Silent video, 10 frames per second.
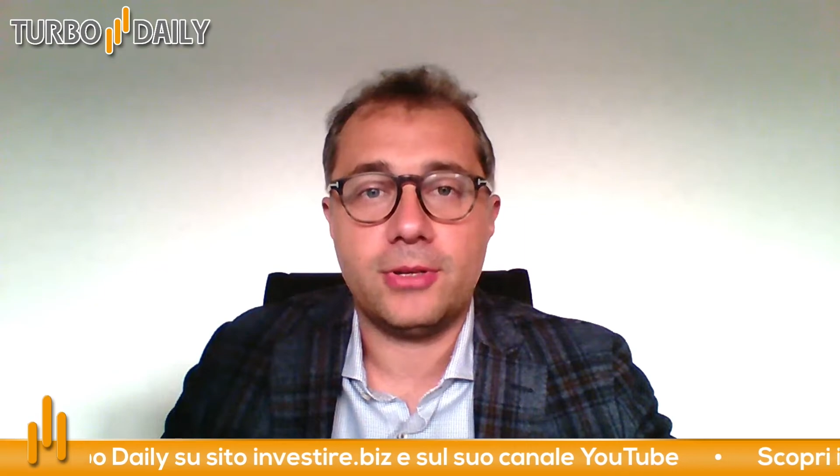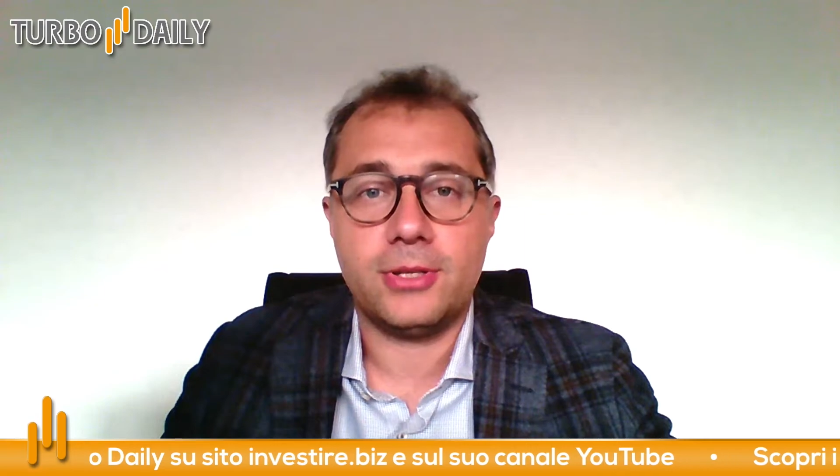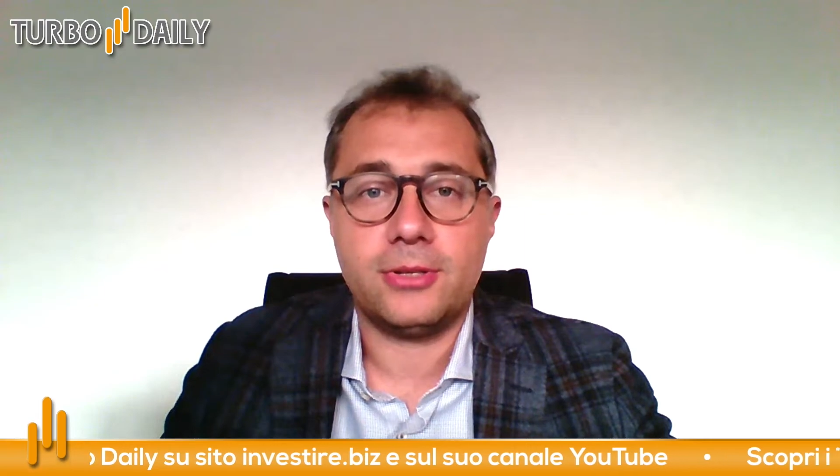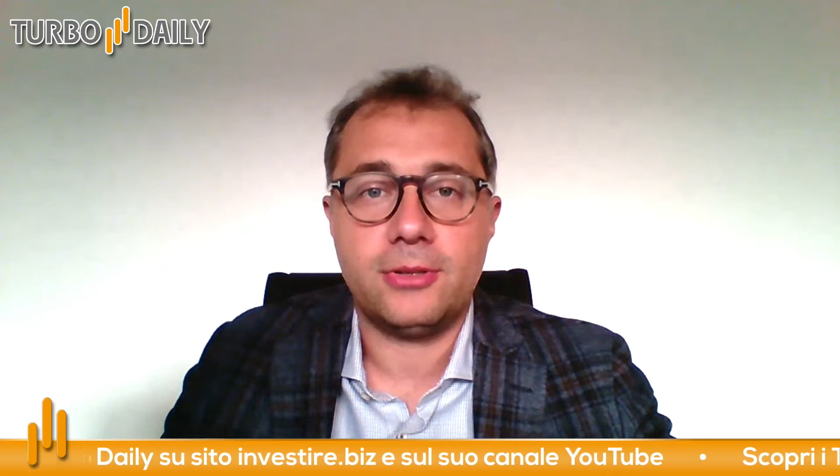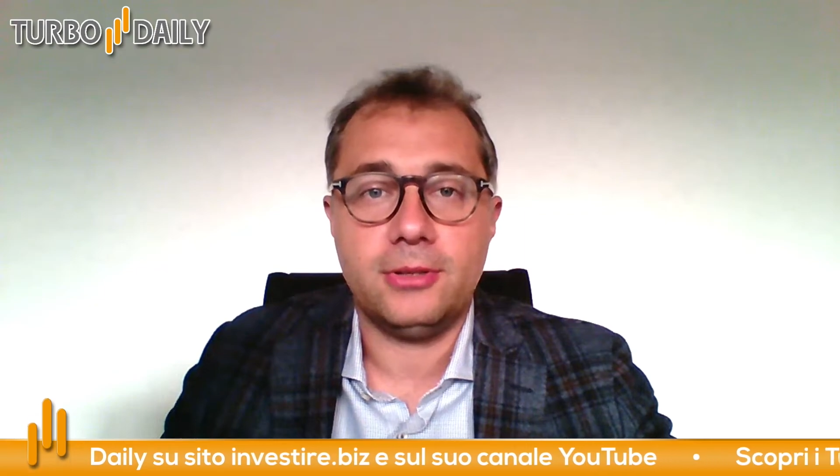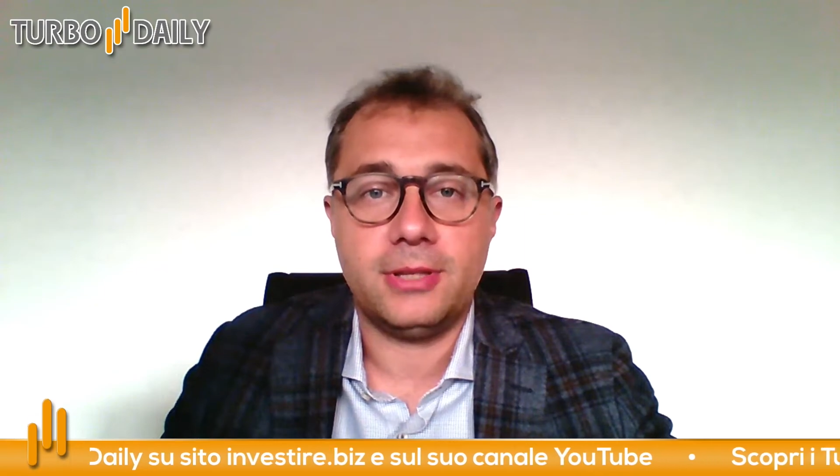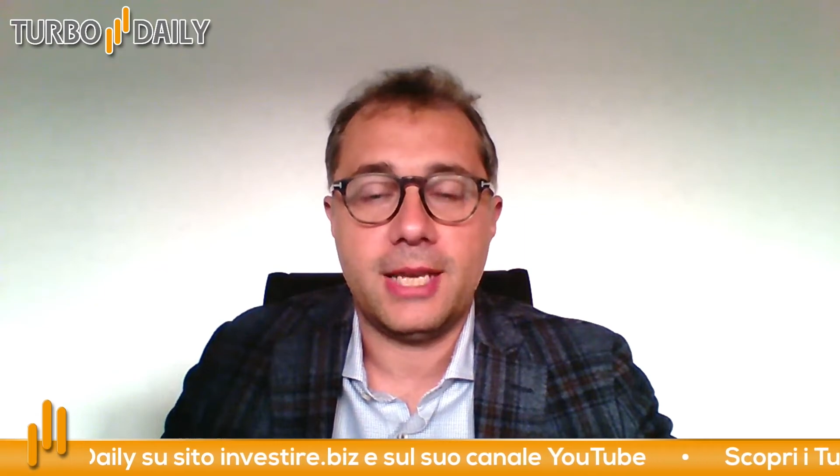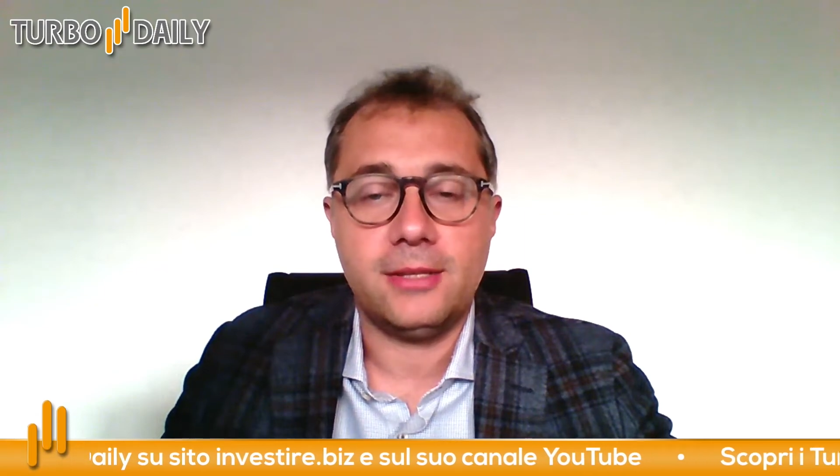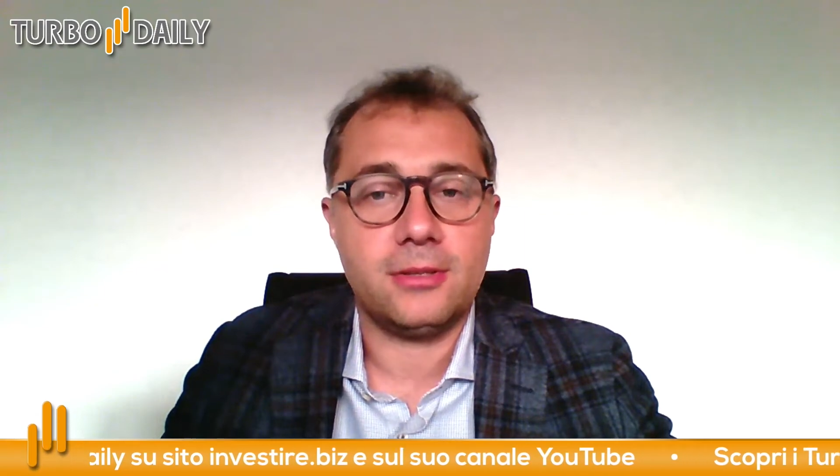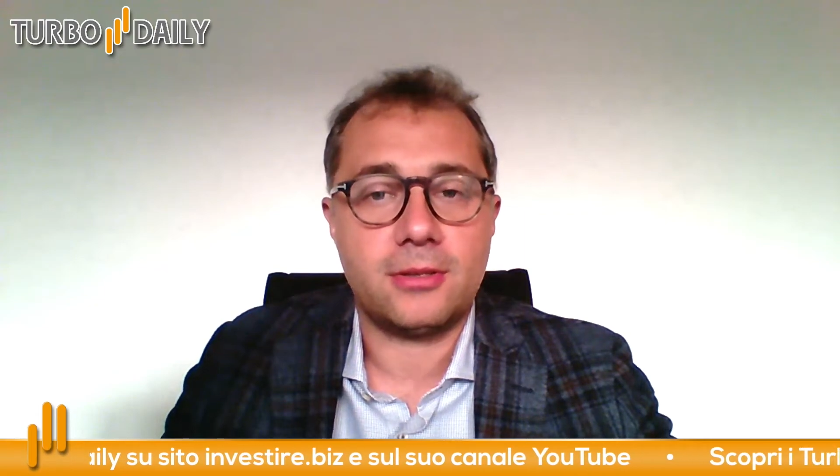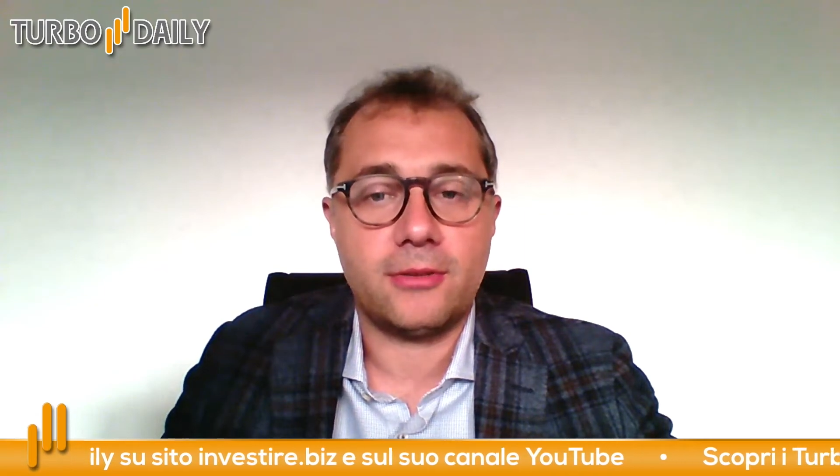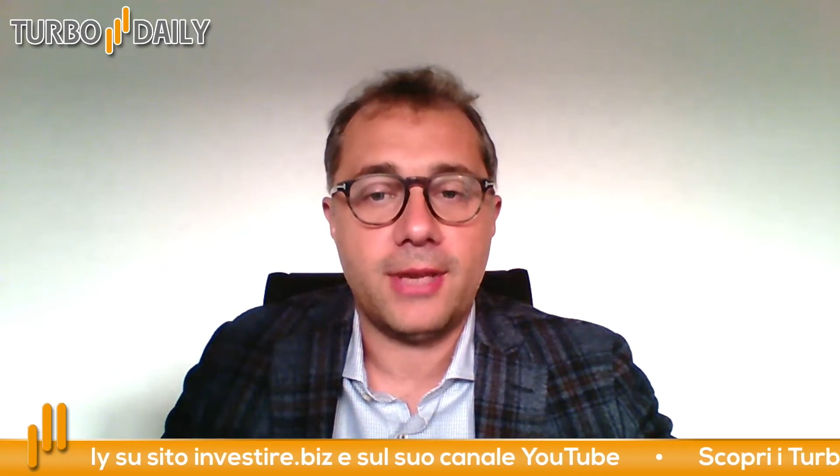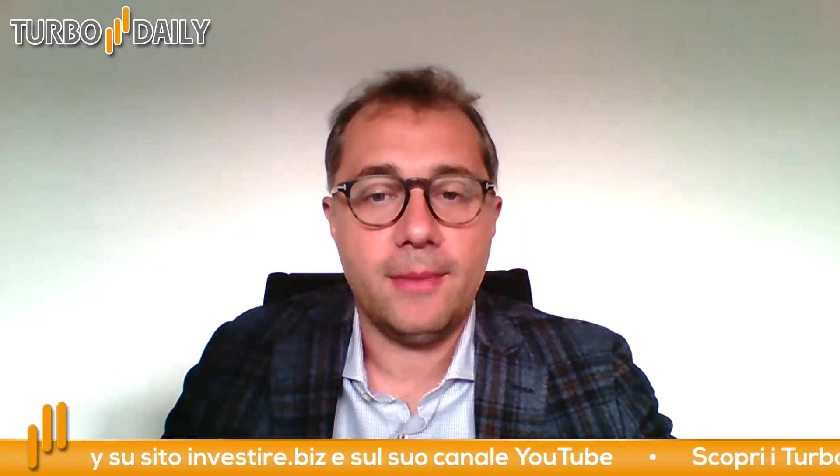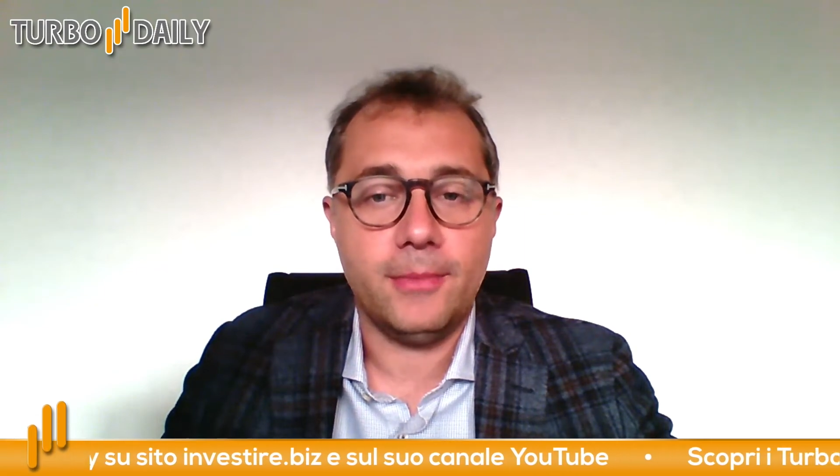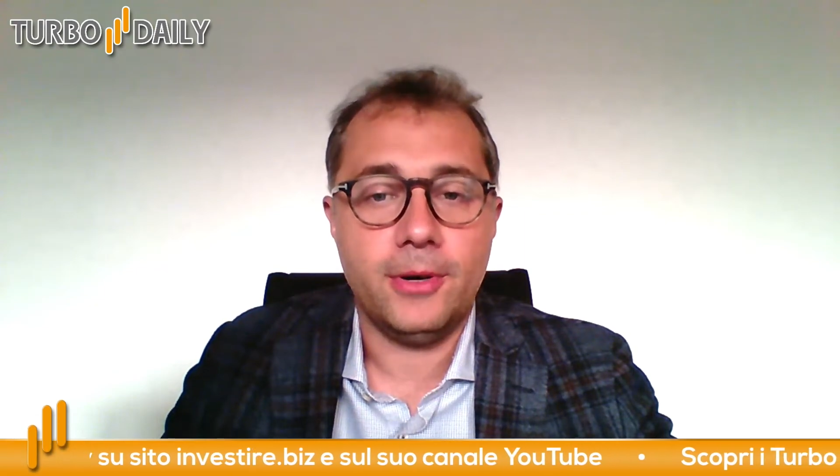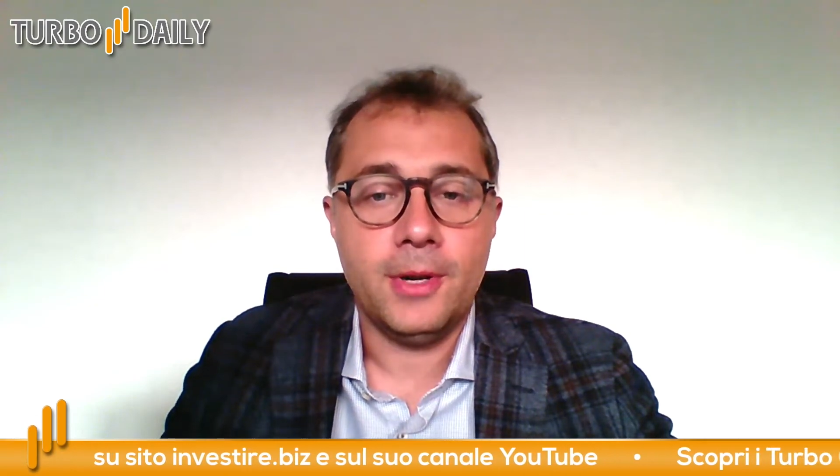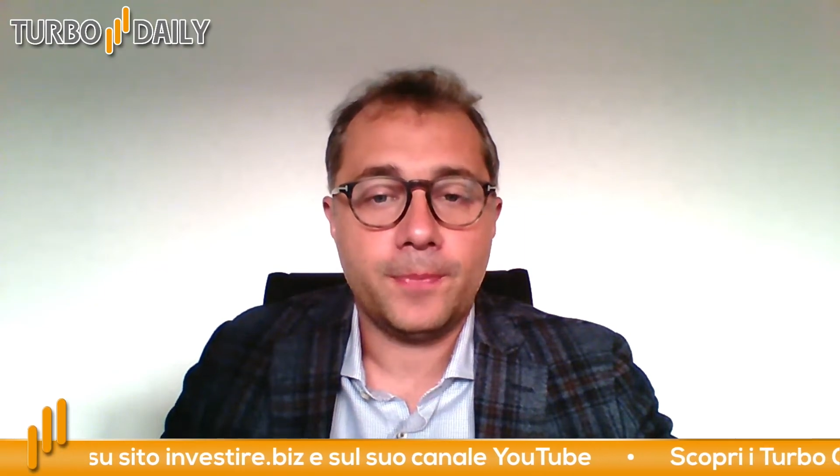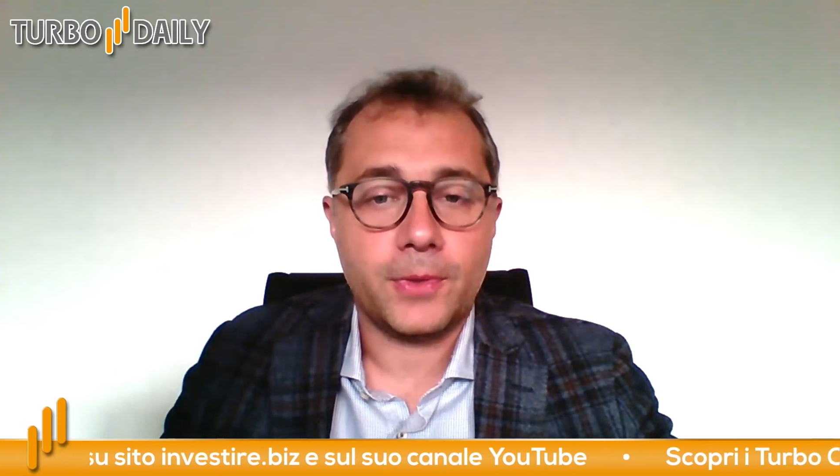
questo contesto troviamo